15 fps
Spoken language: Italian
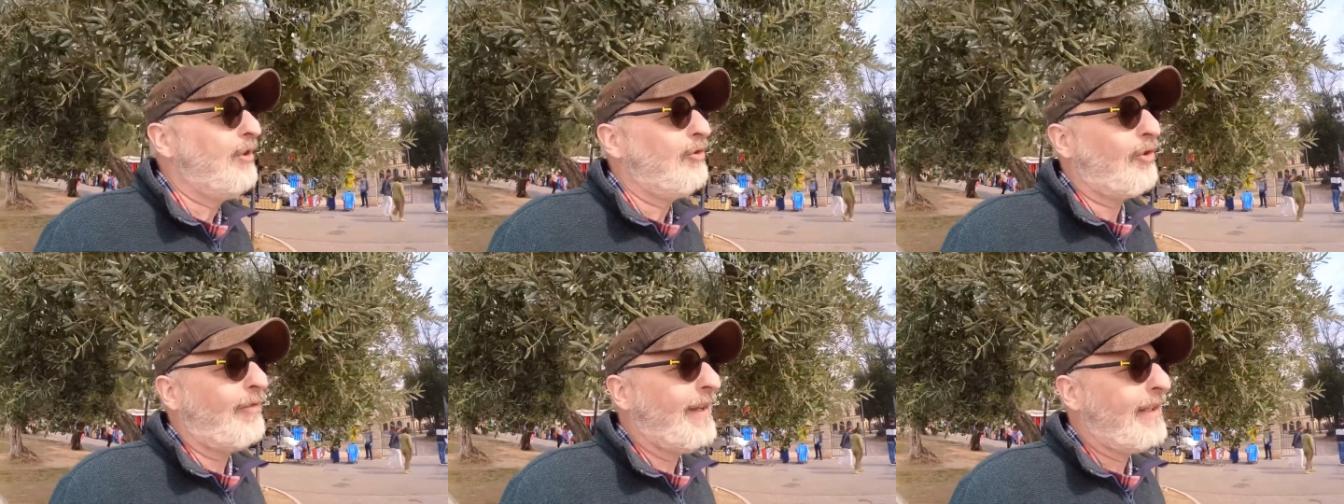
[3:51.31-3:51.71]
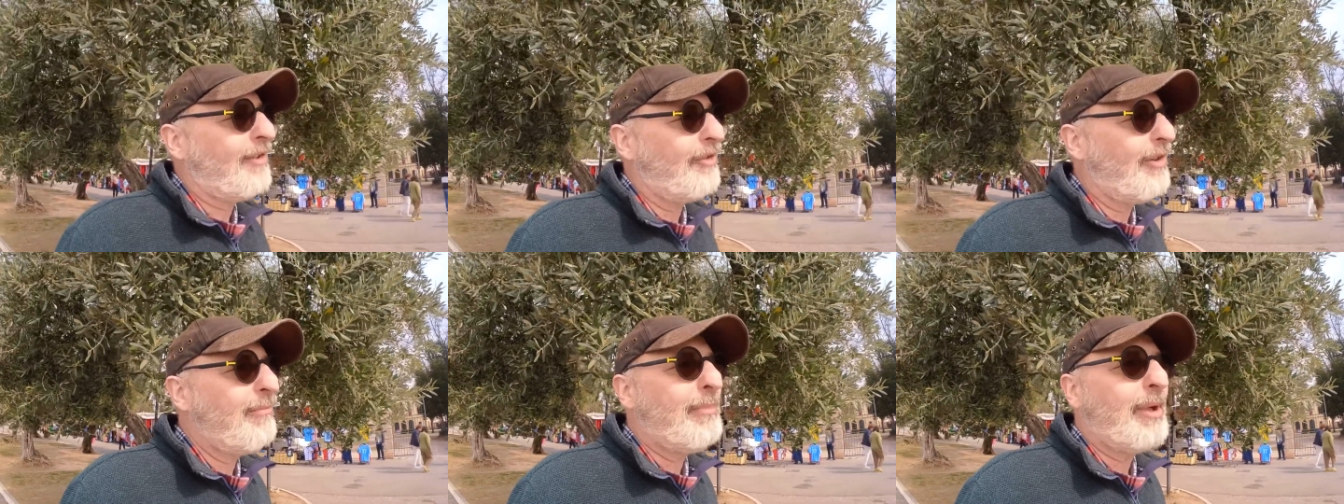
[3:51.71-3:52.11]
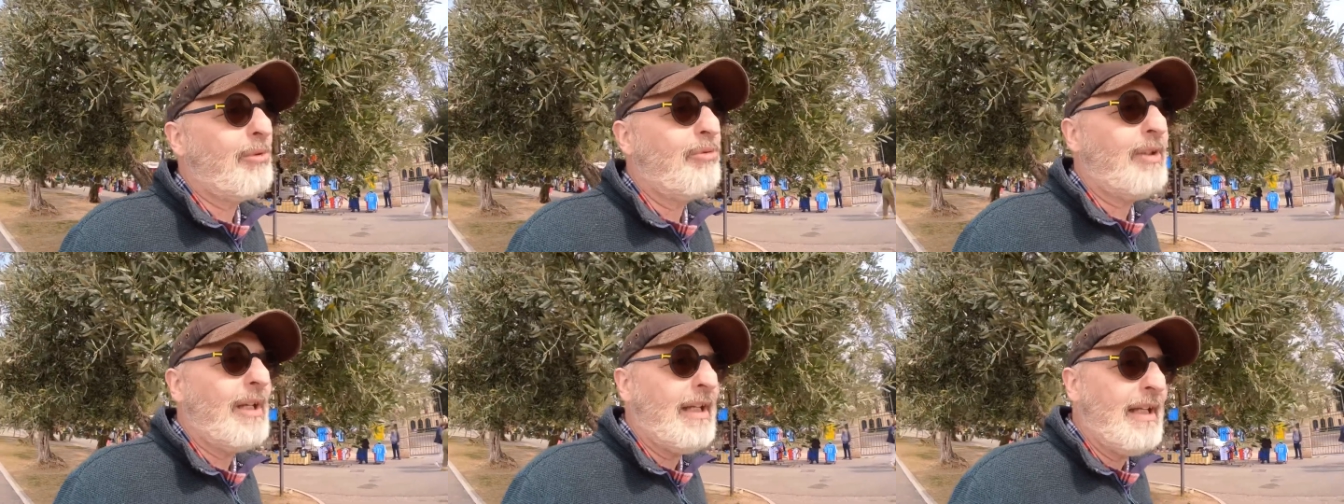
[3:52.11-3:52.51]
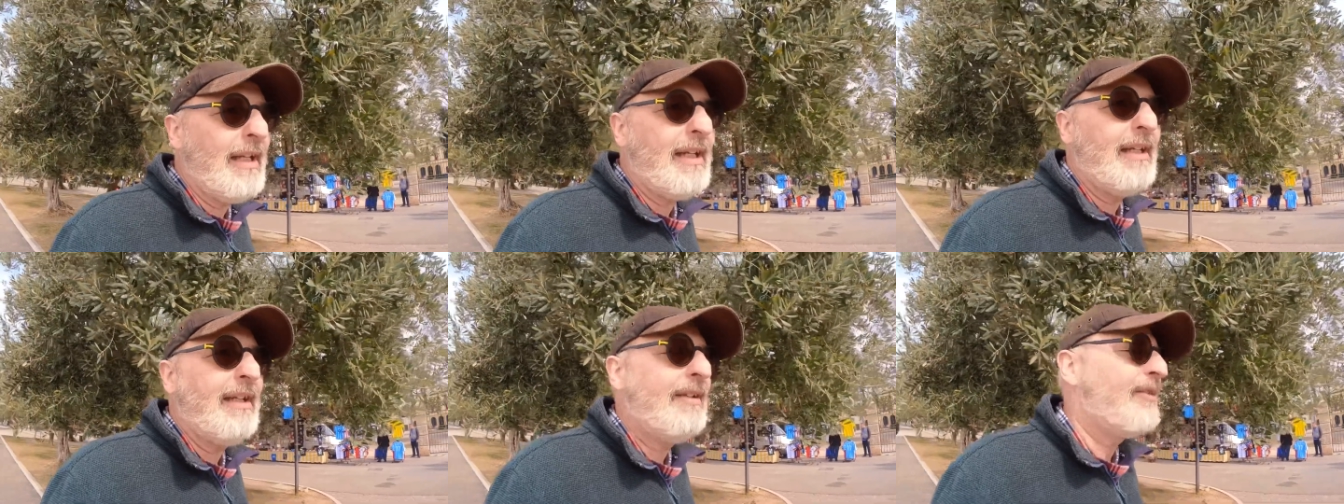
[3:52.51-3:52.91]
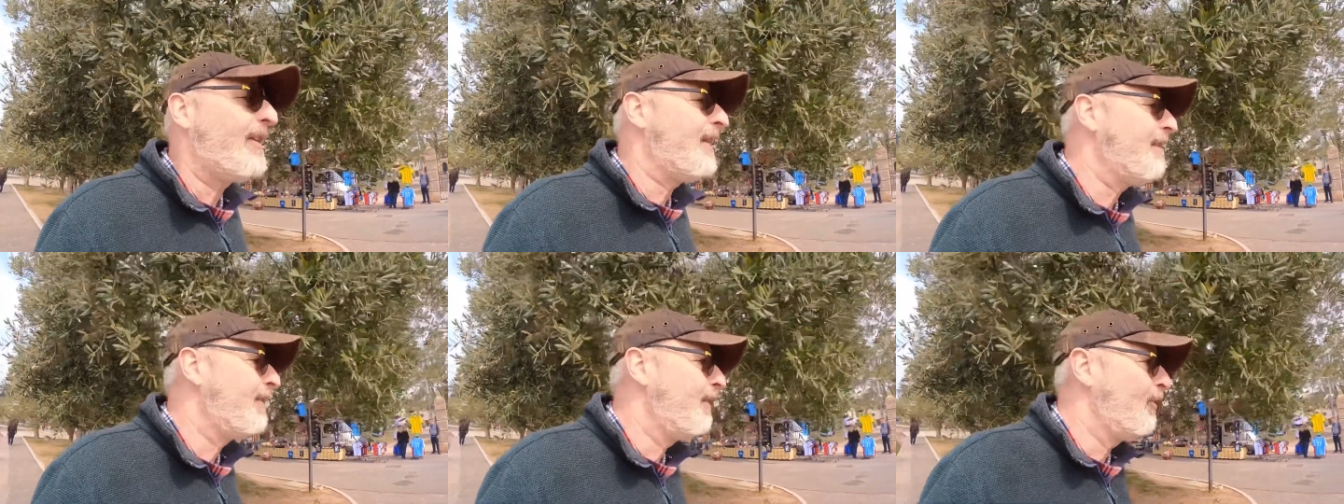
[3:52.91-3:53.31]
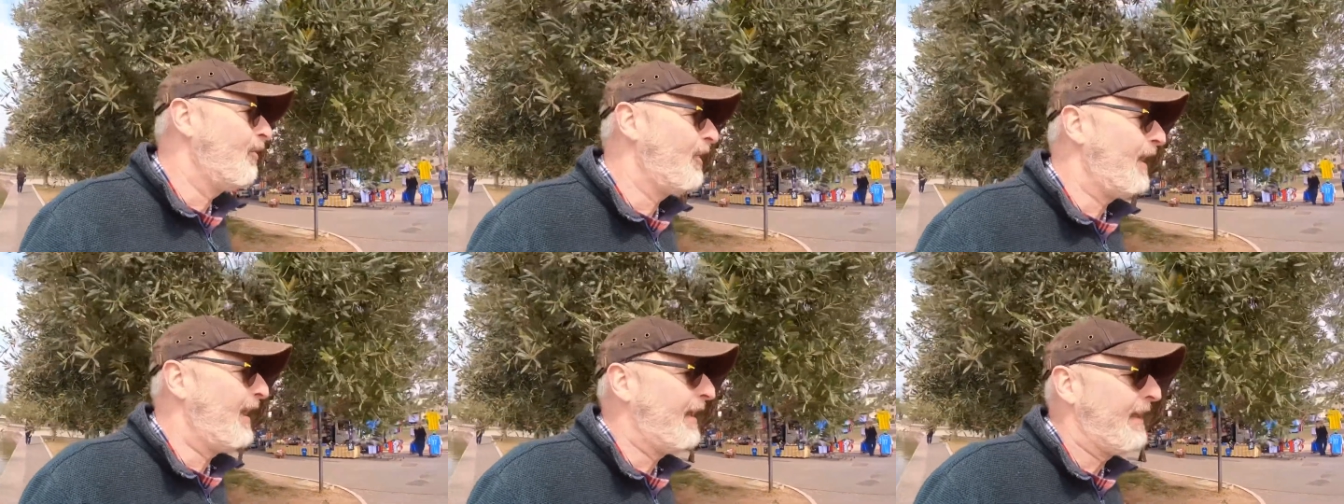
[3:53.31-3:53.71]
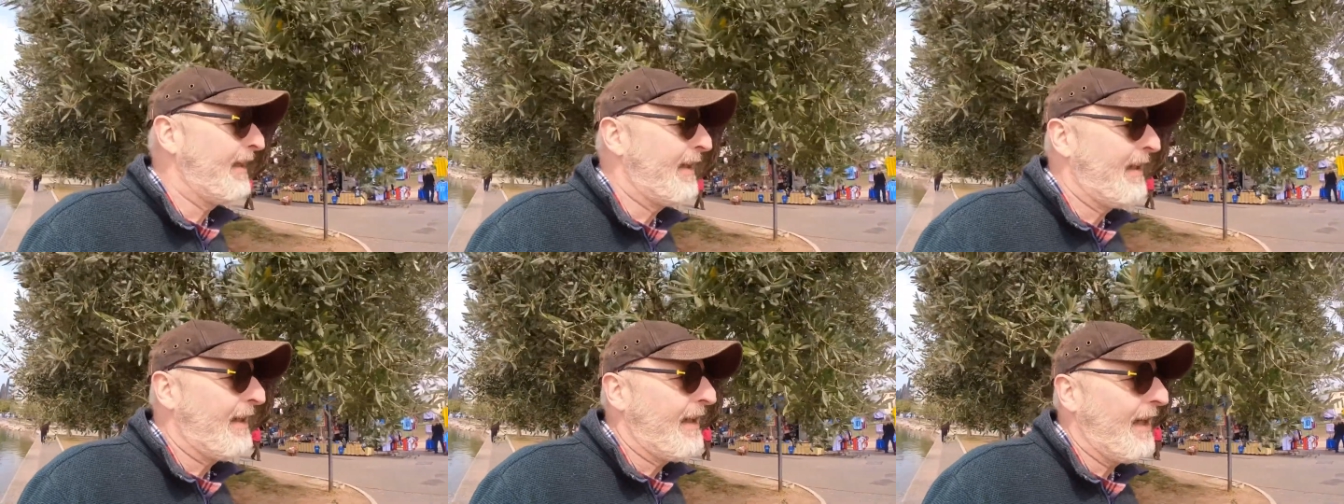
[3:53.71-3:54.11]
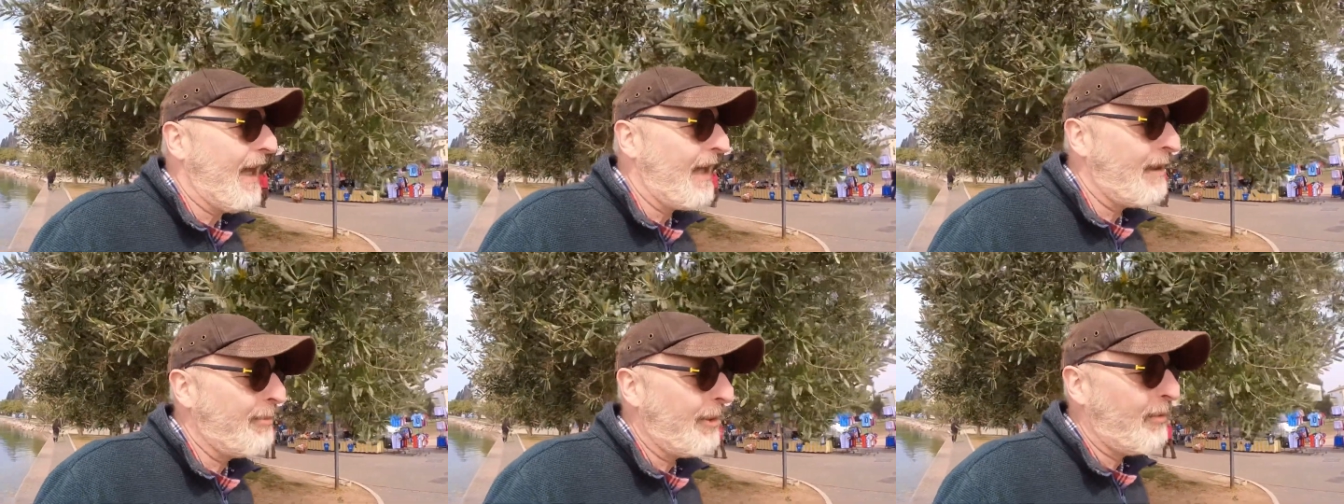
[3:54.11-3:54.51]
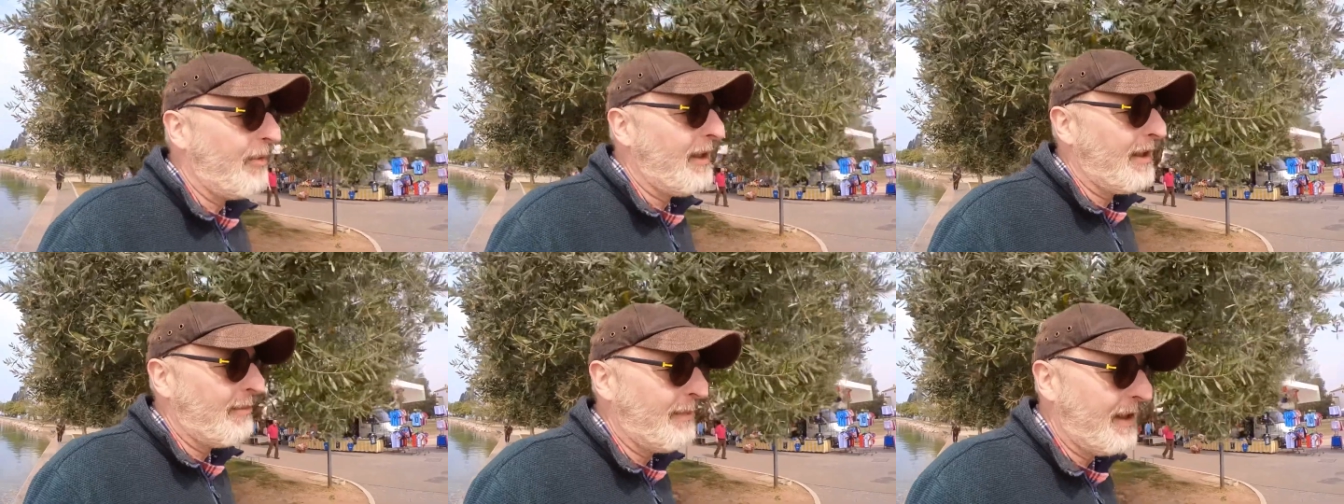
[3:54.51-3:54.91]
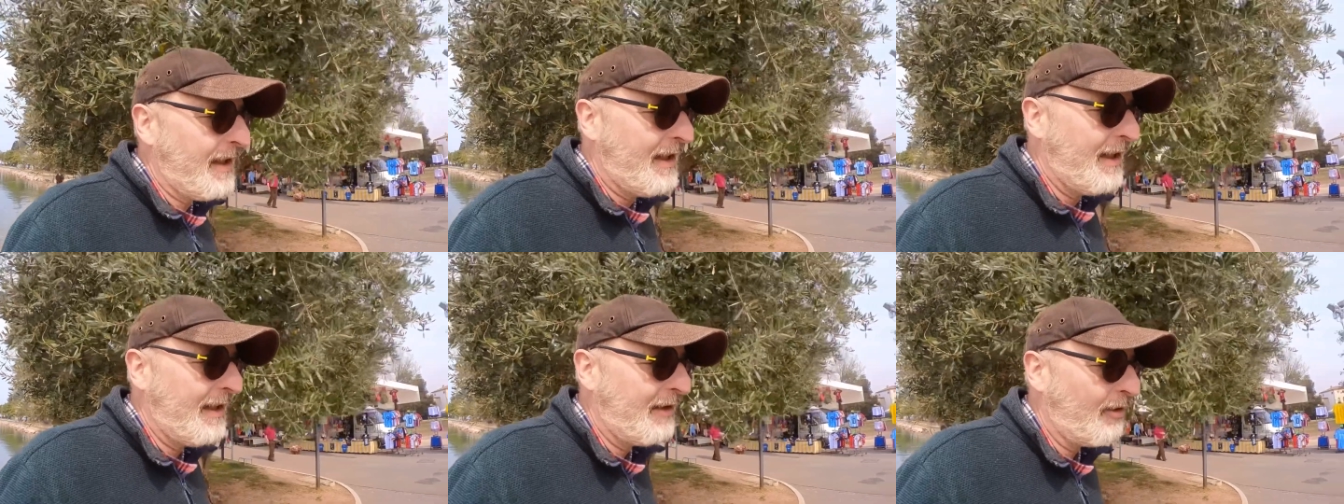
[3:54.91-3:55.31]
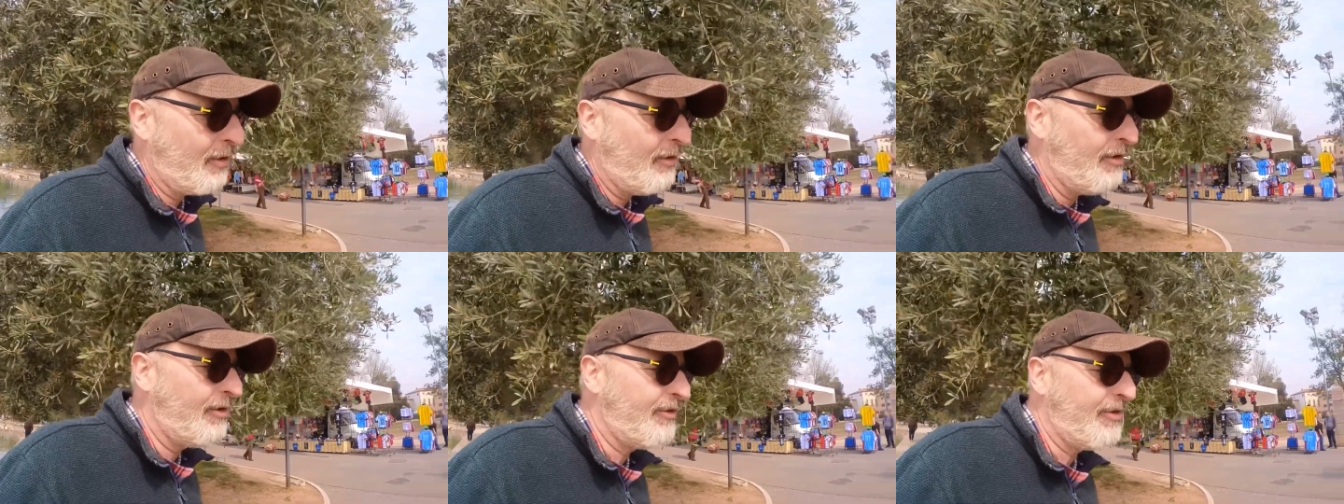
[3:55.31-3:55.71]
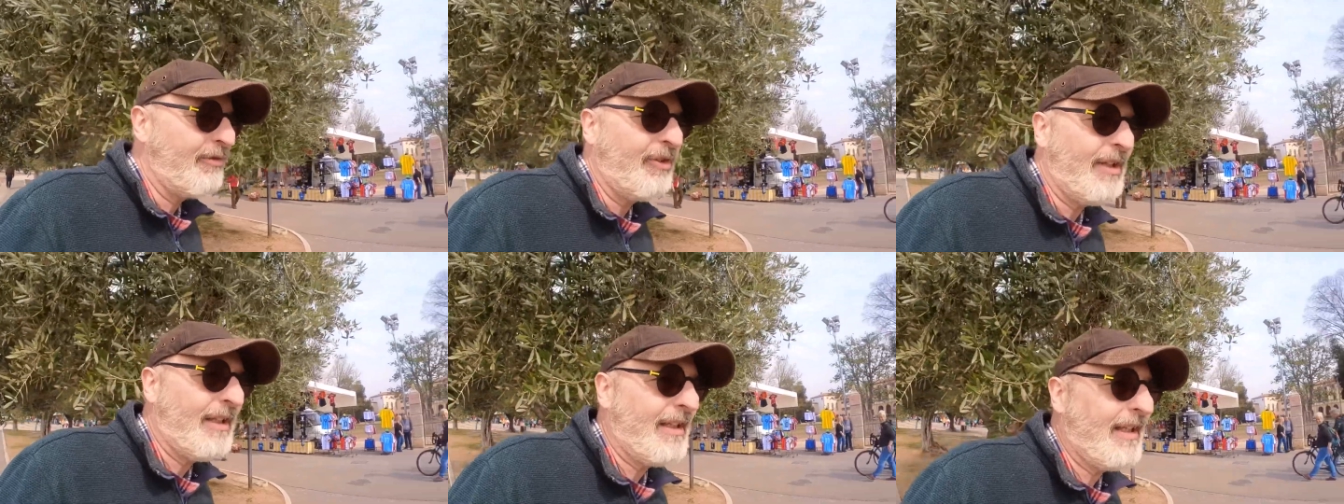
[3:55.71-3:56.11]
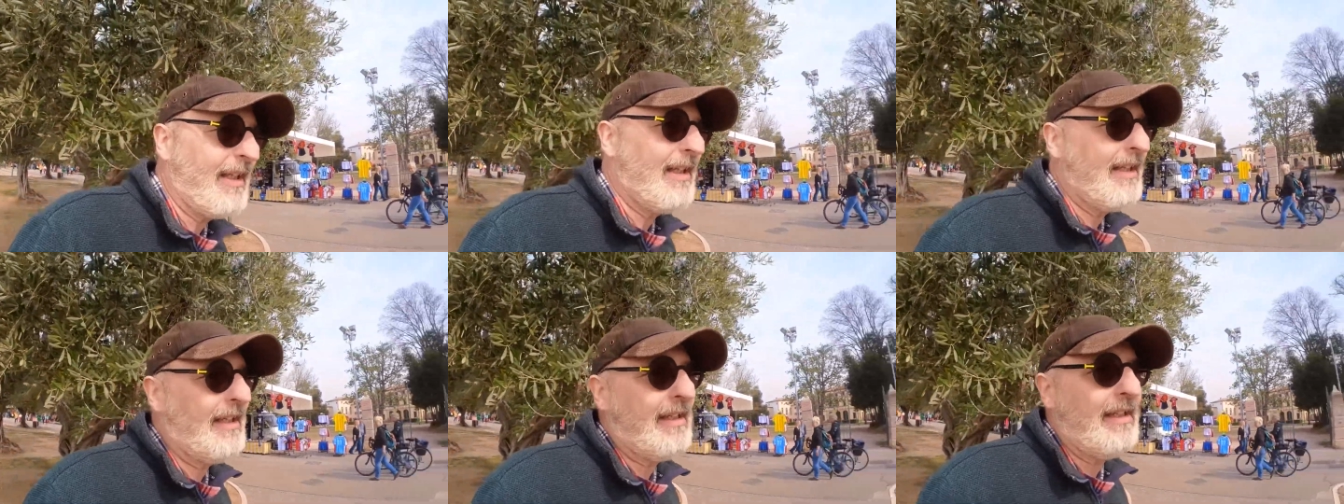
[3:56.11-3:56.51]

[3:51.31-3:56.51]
trovate sempre tutti i link in descrizione, anche per quelli che mi chiedono se volete